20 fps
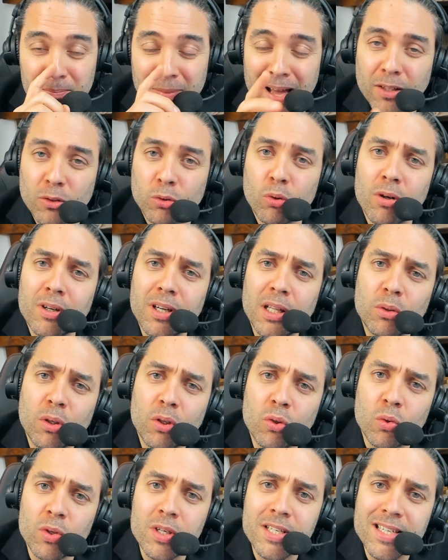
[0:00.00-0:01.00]
Ma tornando a
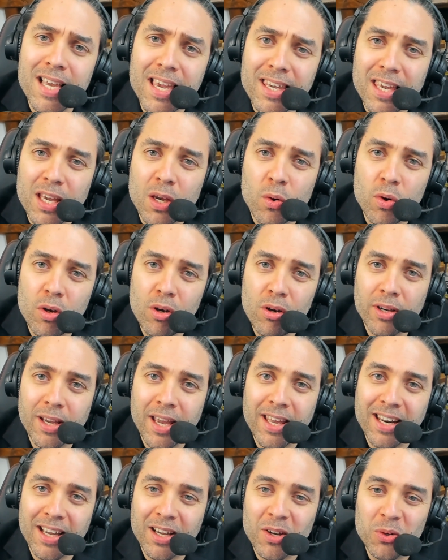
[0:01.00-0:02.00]
noi, sai che quello che
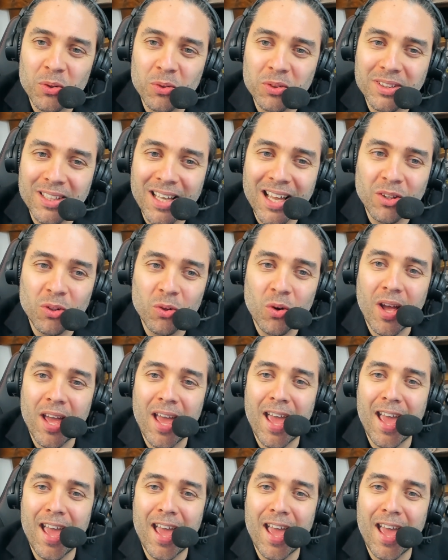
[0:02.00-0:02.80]
hai raccontato